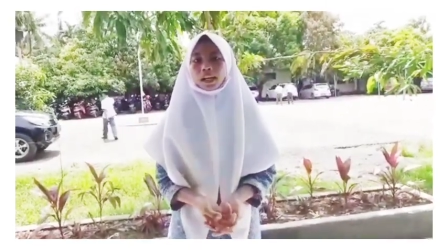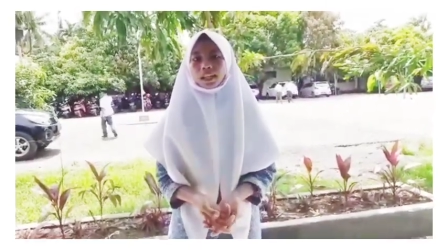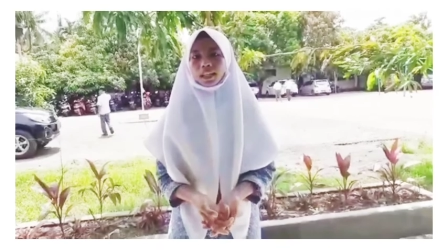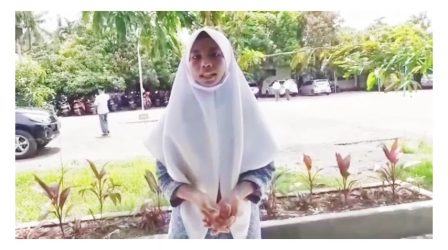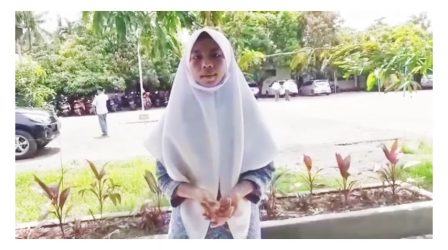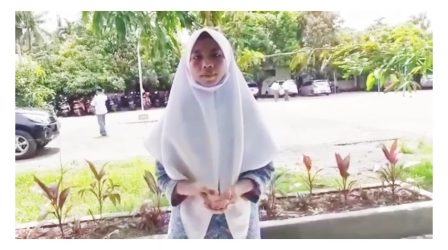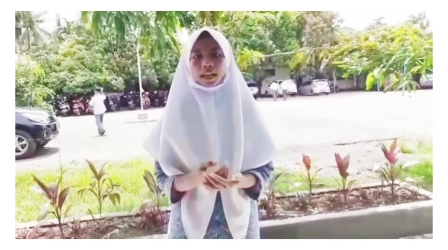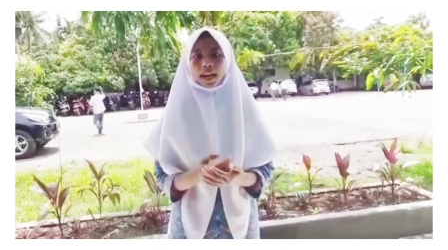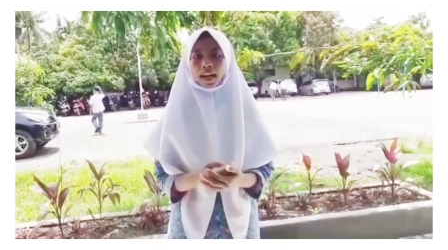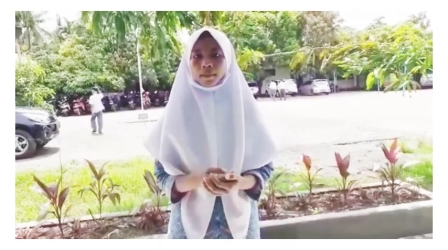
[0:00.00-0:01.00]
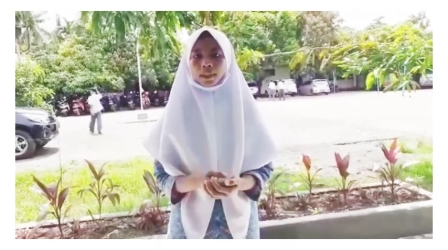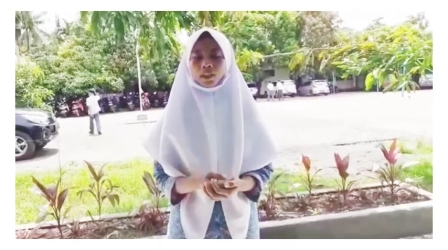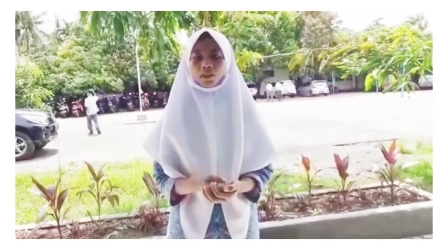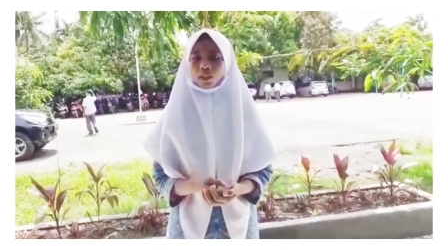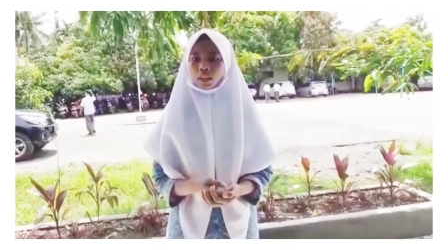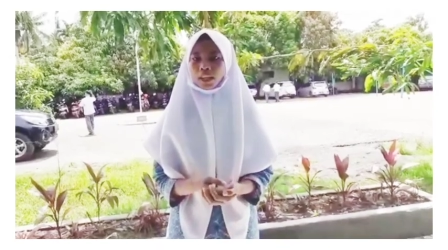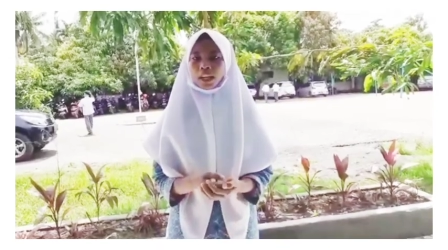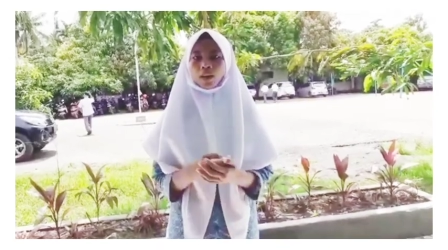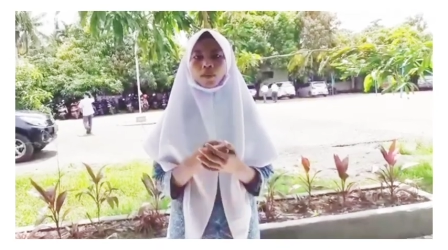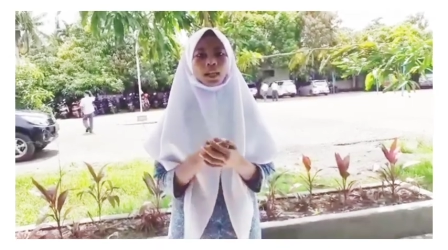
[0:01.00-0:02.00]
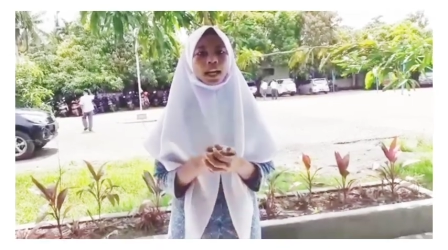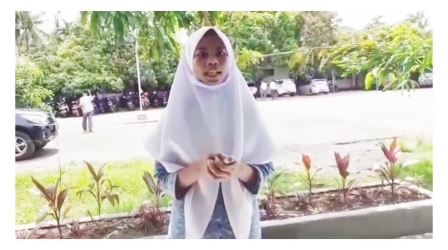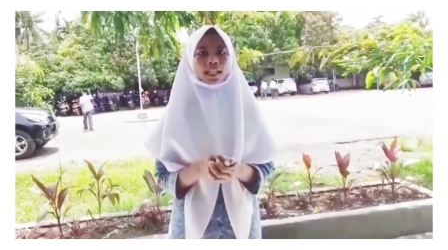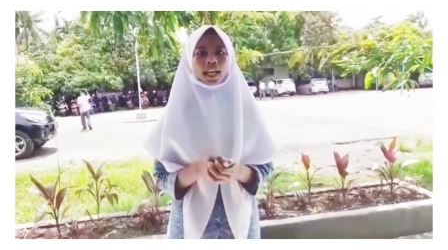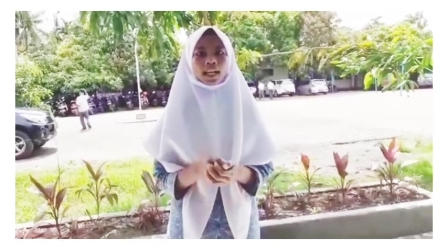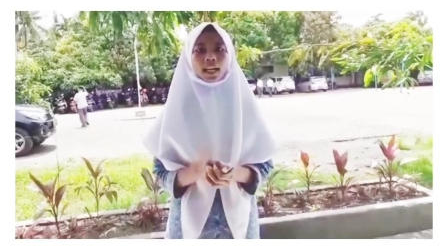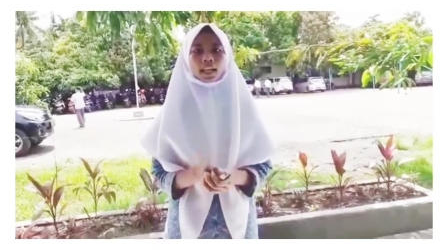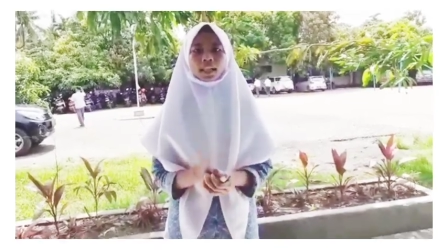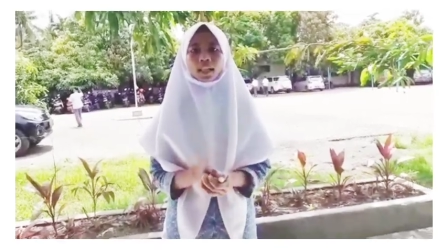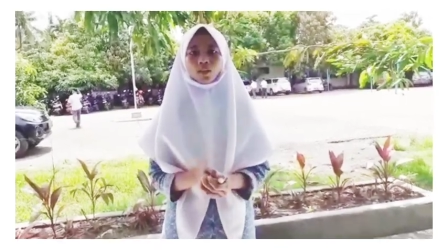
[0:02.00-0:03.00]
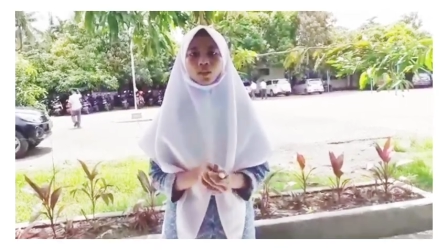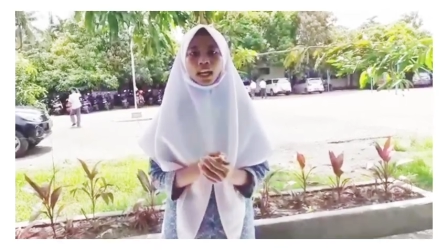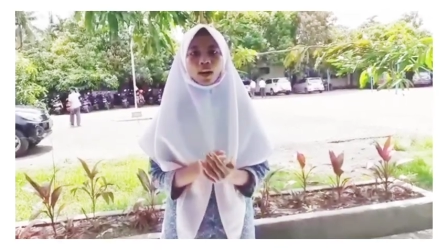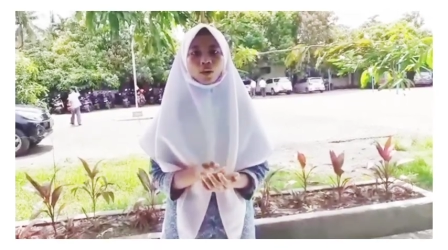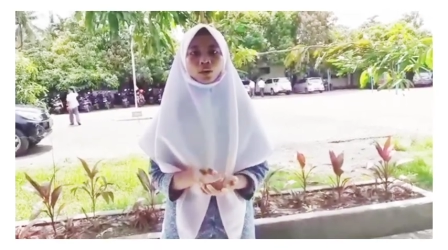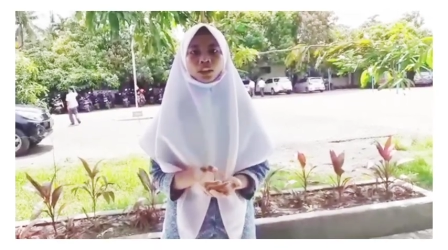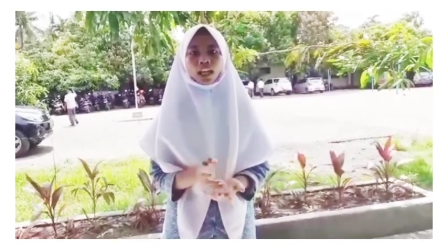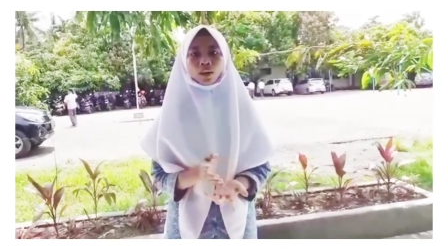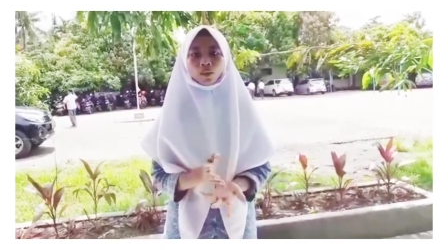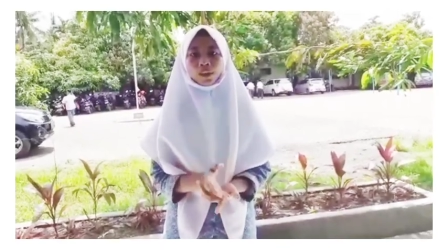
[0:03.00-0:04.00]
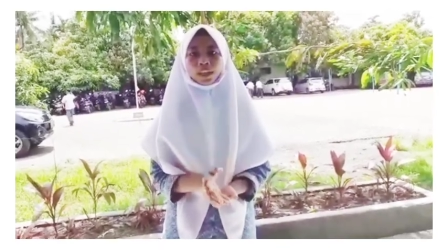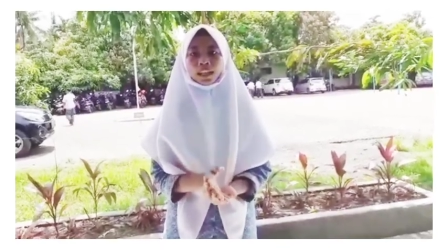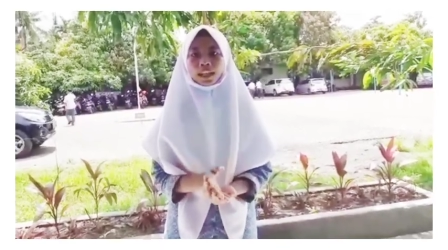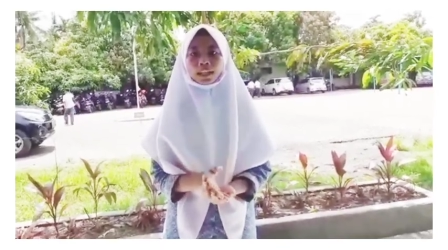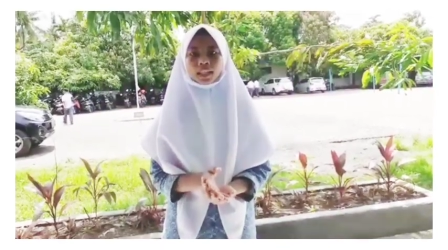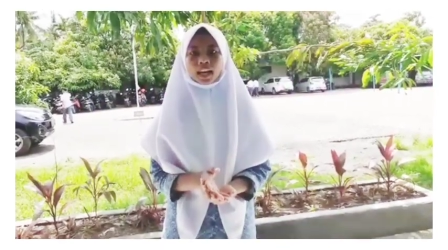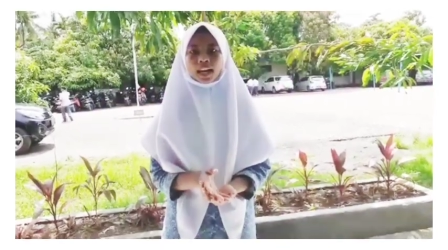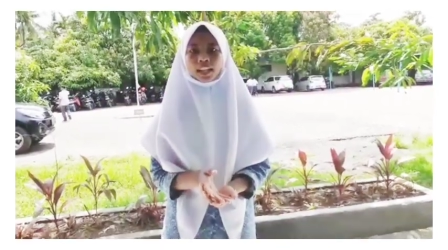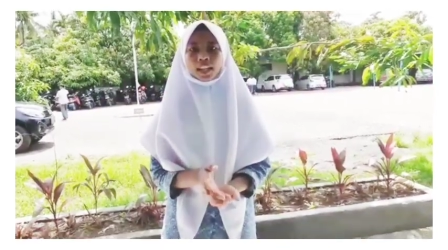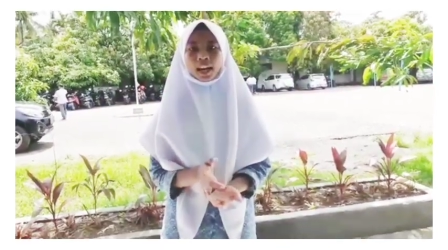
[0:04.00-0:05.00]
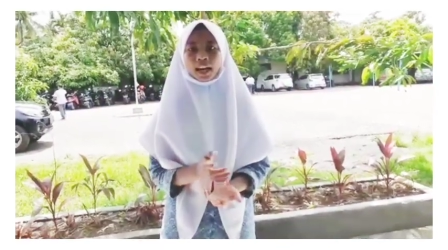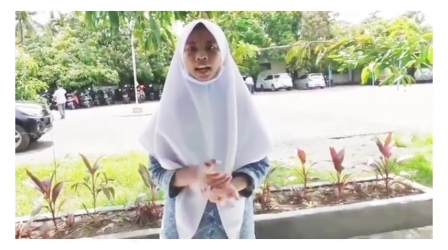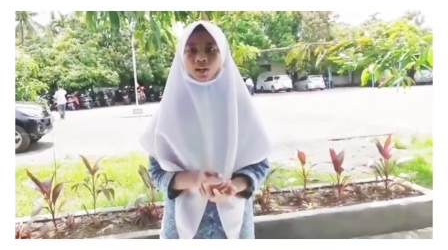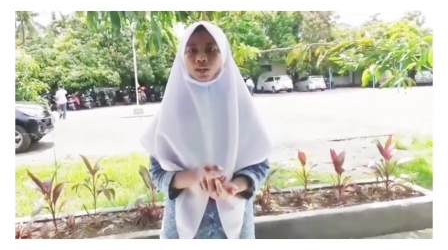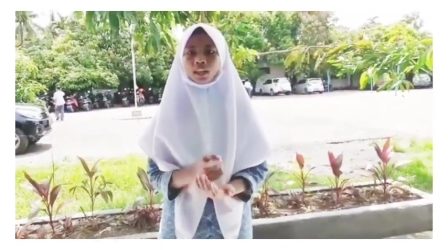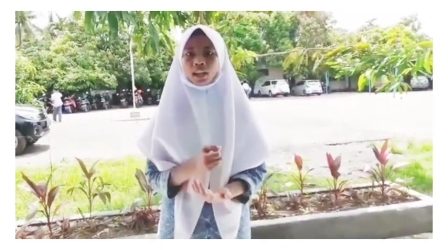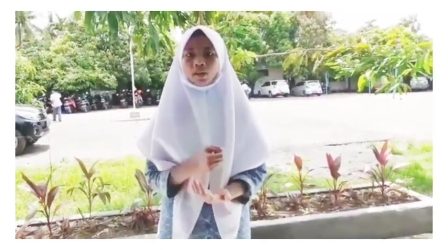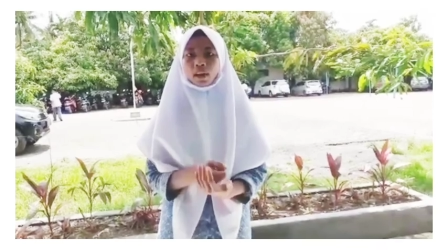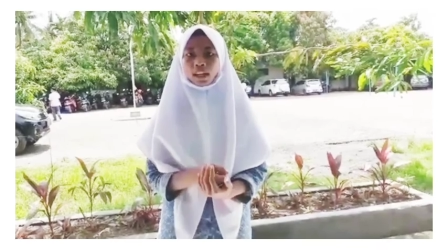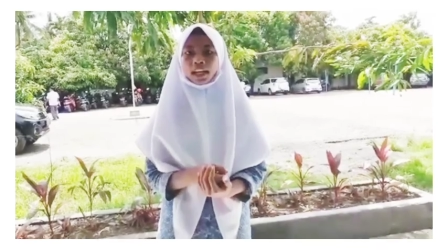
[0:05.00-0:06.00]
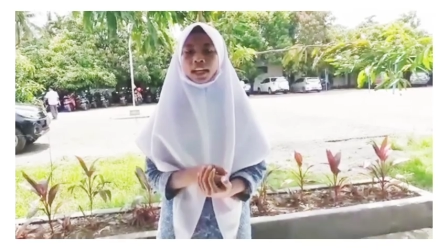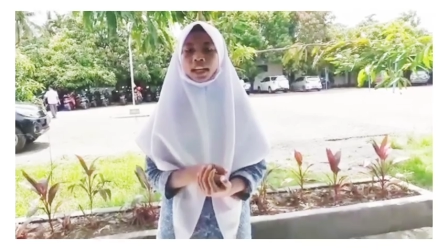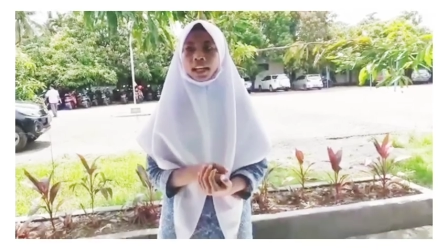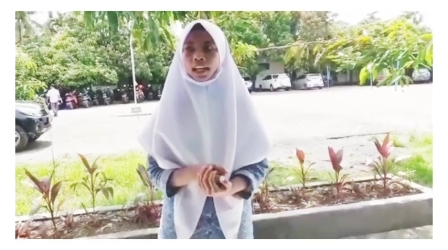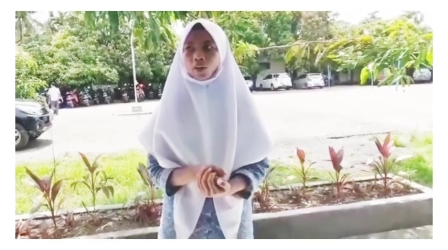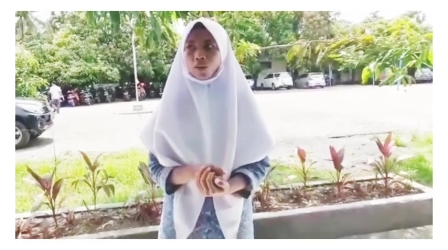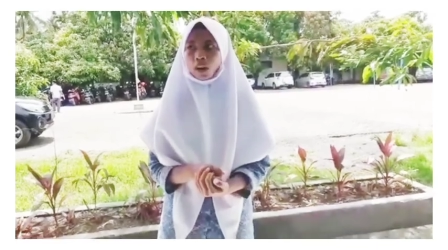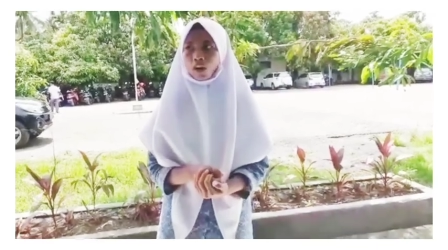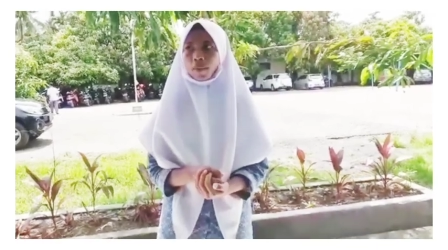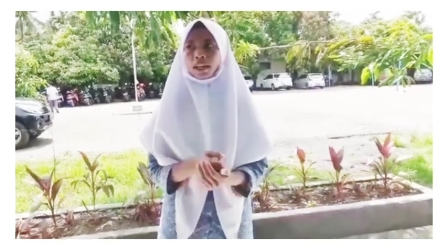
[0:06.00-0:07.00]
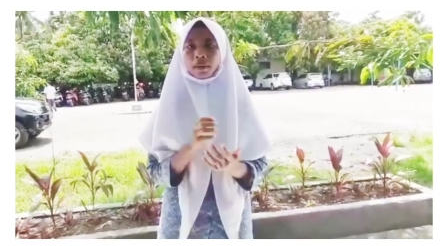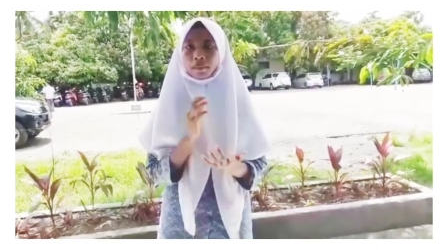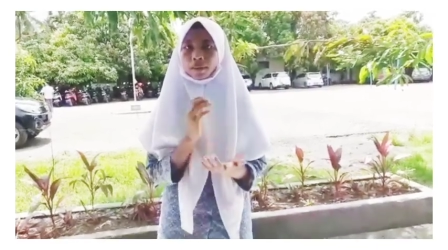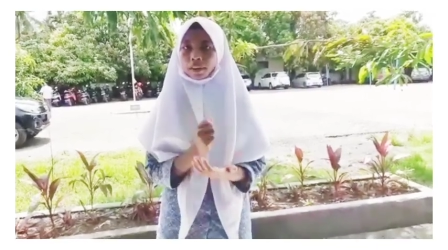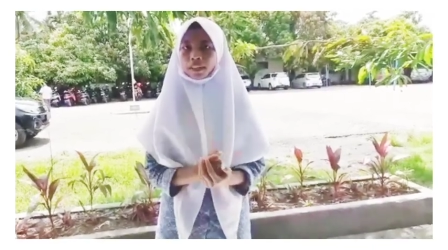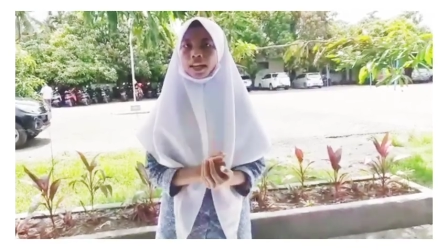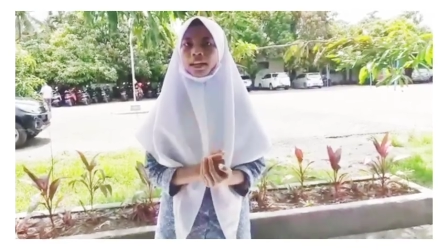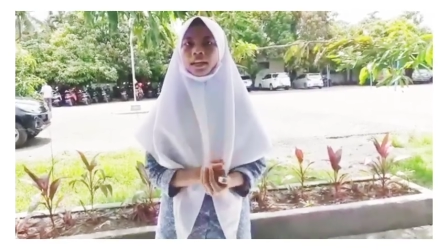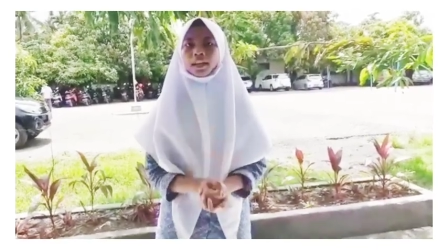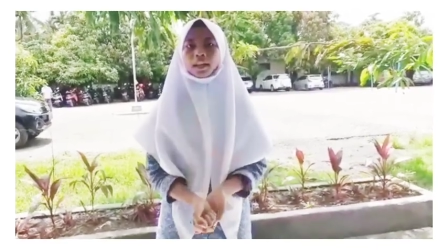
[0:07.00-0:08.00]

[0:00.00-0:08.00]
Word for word: Nisab saham industri dan obligasi adalah satu tahun takwin dan sakat yang harus dikeluarkan adalah 2,5 persen